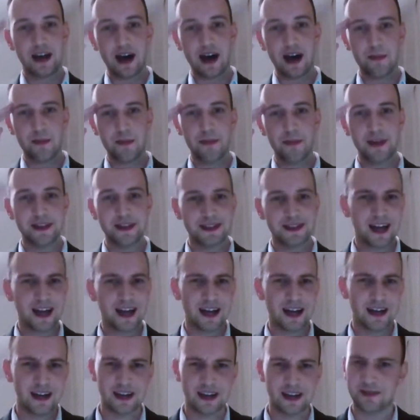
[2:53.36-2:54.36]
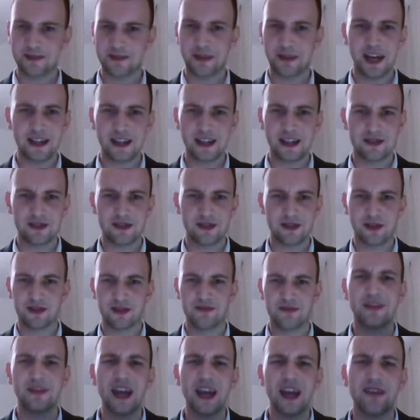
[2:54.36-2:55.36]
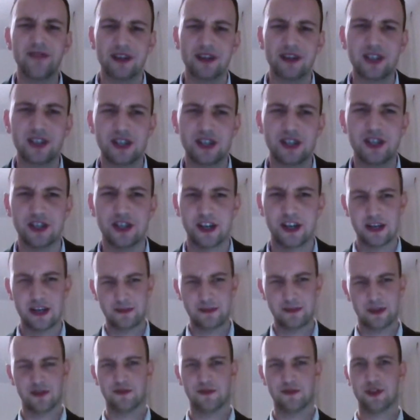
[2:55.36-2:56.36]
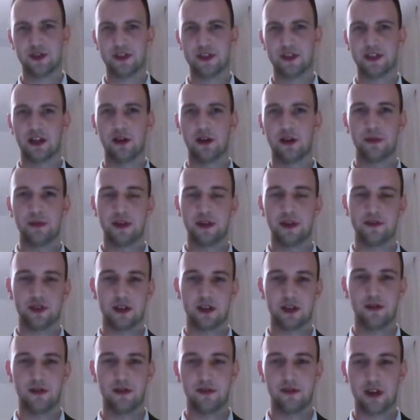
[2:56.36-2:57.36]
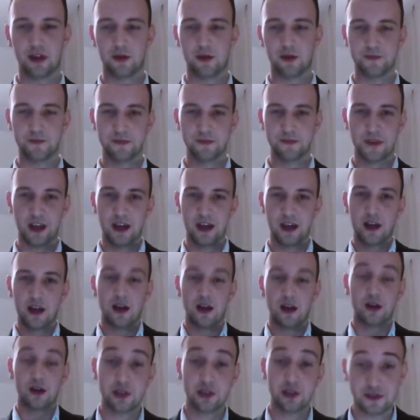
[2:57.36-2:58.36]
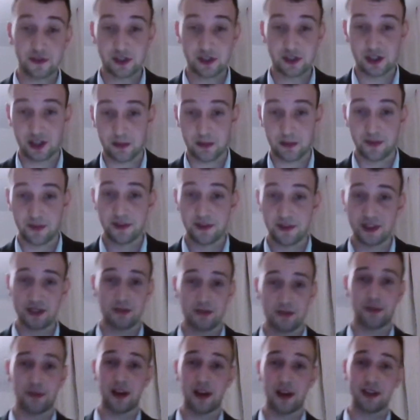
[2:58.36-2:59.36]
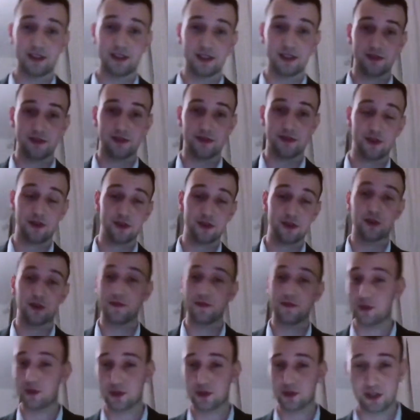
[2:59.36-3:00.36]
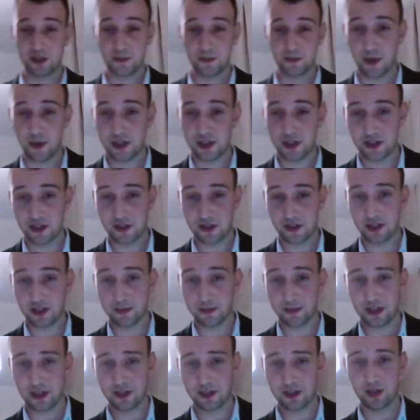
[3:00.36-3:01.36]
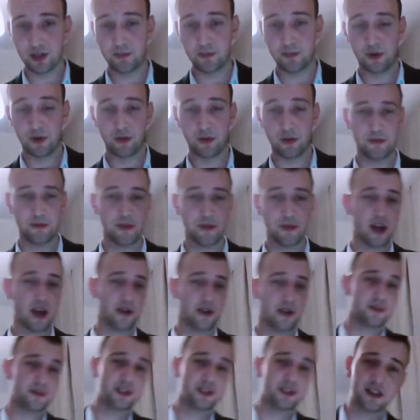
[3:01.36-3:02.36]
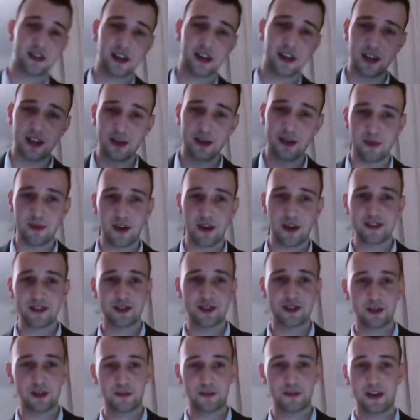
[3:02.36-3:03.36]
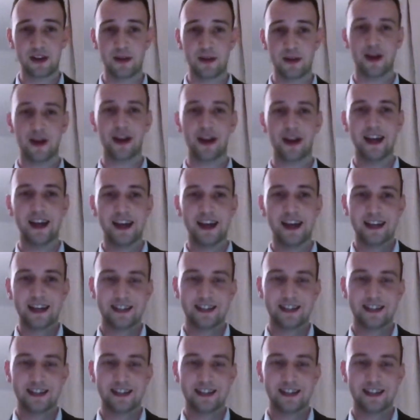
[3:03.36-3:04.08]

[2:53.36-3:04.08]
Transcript: Ta mentalna zmiana to najważniejszy element XXI wieku. Oczywiście, powiedzą Państwo, nierówności społeczne coraz bardziej się pogłębiają. Setka najbogatszych ma niemal